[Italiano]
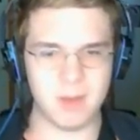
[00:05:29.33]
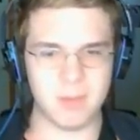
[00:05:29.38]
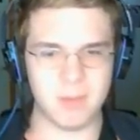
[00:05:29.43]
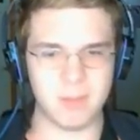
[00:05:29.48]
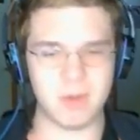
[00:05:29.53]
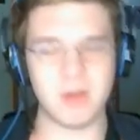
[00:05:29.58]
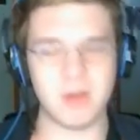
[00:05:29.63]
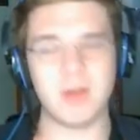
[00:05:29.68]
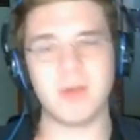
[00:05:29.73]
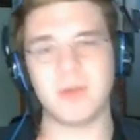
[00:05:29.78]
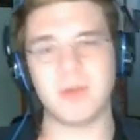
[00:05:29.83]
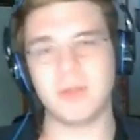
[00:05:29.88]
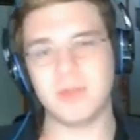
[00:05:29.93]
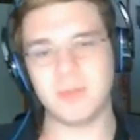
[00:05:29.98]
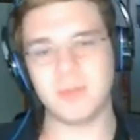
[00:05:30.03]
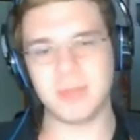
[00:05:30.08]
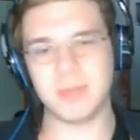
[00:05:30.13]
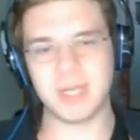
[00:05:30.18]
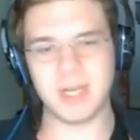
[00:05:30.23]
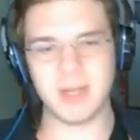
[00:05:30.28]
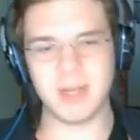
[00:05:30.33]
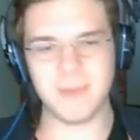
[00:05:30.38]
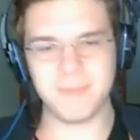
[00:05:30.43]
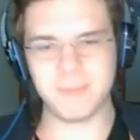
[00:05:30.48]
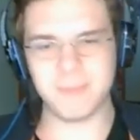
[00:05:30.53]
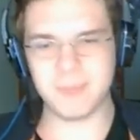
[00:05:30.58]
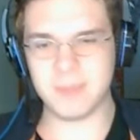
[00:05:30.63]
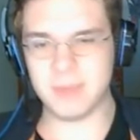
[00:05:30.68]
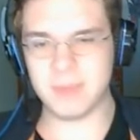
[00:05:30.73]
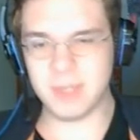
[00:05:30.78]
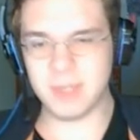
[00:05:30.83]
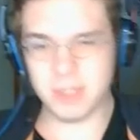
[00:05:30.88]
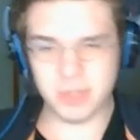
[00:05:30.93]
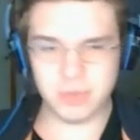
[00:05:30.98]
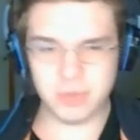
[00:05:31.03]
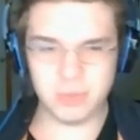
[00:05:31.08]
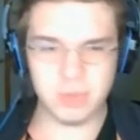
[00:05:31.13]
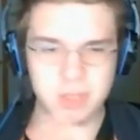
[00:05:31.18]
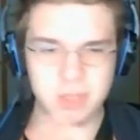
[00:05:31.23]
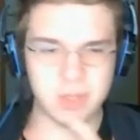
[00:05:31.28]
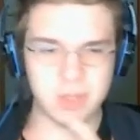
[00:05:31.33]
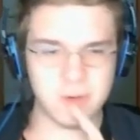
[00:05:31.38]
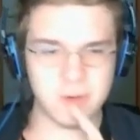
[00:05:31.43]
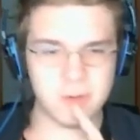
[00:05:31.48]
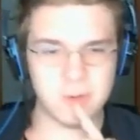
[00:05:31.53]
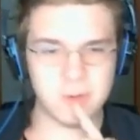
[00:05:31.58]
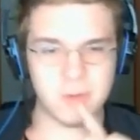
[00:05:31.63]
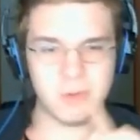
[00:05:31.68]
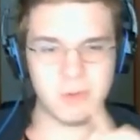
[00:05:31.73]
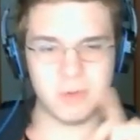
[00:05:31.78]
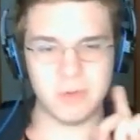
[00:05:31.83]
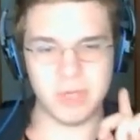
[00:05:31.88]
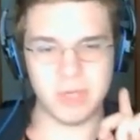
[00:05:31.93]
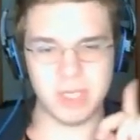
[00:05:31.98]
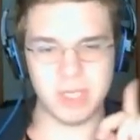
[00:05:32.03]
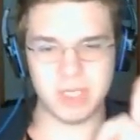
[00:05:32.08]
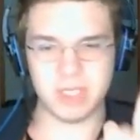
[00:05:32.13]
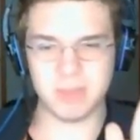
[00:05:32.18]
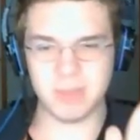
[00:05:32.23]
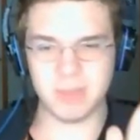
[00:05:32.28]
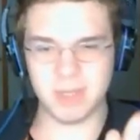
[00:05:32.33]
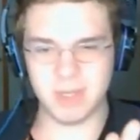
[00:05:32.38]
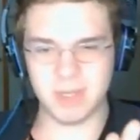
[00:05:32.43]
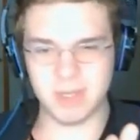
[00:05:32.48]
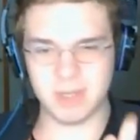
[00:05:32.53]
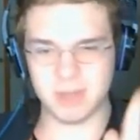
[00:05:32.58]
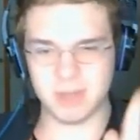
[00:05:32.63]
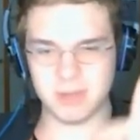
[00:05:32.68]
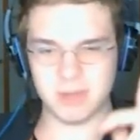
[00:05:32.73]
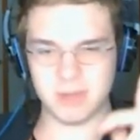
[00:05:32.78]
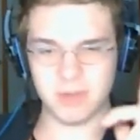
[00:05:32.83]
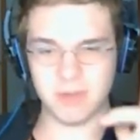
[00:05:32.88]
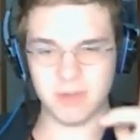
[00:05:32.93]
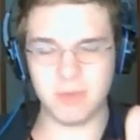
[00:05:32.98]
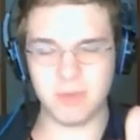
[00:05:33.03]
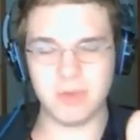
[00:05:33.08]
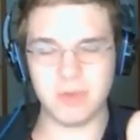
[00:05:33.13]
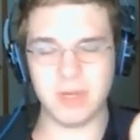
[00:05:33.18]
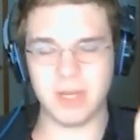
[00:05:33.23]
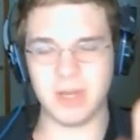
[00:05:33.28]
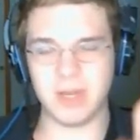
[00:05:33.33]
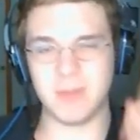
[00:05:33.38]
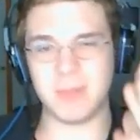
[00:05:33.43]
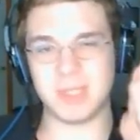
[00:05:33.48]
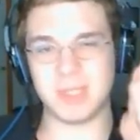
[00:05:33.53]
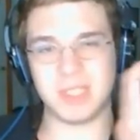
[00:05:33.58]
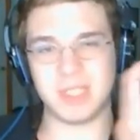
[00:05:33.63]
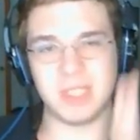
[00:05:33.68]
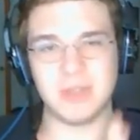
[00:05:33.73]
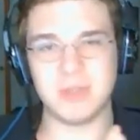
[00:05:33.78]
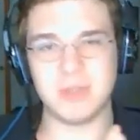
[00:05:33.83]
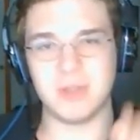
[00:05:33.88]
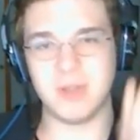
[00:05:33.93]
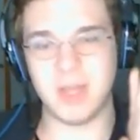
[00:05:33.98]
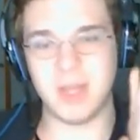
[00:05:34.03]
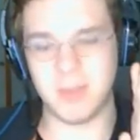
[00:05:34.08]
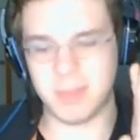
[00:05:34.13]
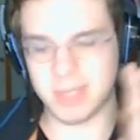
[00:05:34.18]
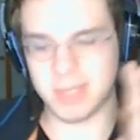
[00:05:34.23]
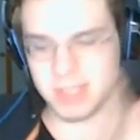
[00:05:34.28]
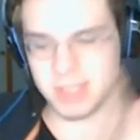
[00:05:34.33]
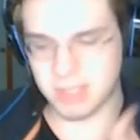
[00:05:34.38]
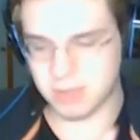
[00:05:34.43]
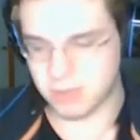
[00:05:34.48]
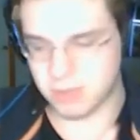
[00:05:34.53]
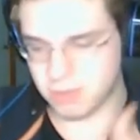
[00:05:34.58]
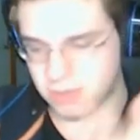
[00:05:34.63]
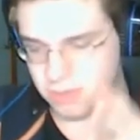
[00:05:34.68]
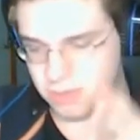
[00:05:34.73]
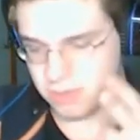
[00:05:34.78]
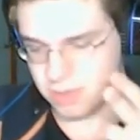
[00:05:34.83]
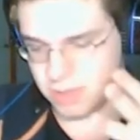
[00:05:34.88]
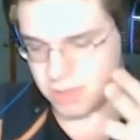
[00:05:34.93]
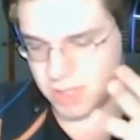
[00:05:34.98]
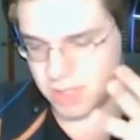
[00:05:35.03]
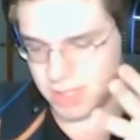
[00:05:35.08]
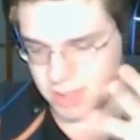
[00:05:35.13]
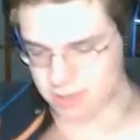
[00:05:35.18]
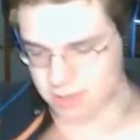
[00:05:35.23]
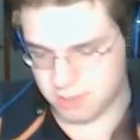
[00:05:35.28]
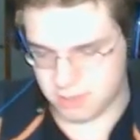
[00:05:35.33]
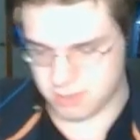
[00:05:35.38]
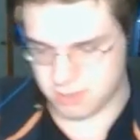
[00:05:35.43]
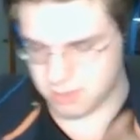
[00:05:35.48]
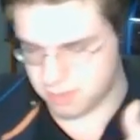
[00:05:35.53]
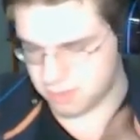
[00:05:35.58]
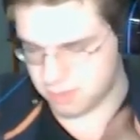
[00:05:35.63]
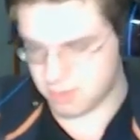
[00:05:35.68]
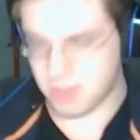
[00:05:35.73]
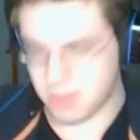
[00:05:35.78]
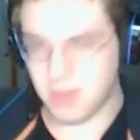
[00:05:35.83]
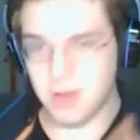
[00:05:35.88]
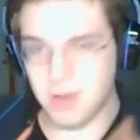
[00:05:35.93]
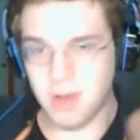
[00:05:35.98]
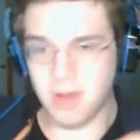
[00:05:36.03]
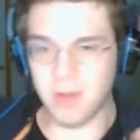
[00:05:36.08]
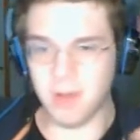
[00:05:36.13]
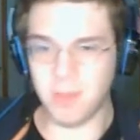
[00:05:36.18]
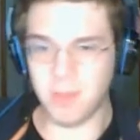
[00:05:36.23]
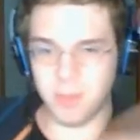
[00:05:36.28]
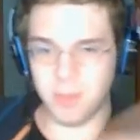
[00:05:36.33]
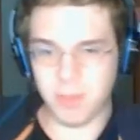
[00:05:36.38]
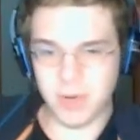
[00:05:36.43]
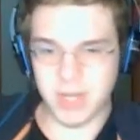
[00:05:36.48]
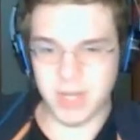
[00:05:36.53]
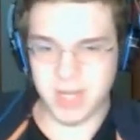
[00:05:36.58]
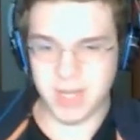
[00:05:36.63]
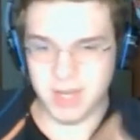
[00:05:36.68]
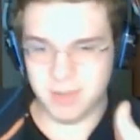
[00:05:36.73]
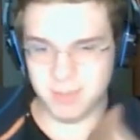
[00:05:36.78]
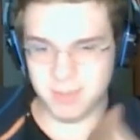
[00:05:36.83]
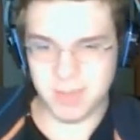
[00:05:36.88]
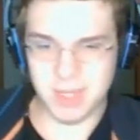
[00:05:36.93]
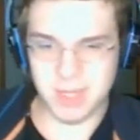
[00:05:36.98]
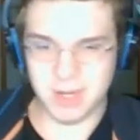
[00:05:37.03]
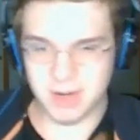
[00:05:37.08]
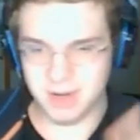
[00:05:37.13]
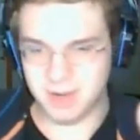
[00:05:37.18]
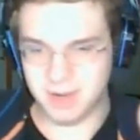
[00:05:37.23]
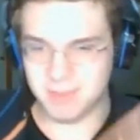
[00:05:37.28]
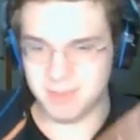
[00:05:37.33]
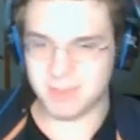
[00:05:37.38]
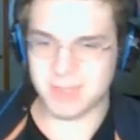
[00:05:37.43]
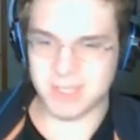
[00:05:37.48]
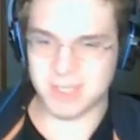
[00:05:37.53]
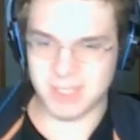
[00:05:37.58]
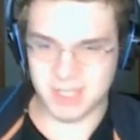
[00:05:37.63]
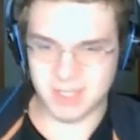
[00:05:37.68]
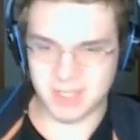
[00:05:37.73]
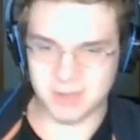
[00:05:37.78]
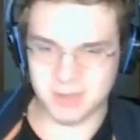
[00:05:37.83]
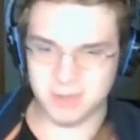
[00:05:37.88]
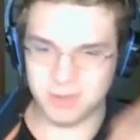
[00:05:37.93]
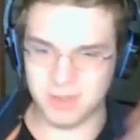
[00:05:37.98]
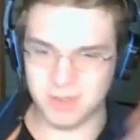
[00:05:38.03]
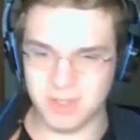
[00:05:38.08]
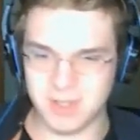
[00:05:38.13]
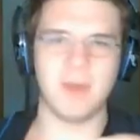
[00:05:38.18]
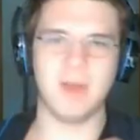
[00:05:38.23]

Però a quanto pare nessuno è d'accordo con noi, chissà perché. Cioè comunque il passato è passato, non puoi cambiare il passato.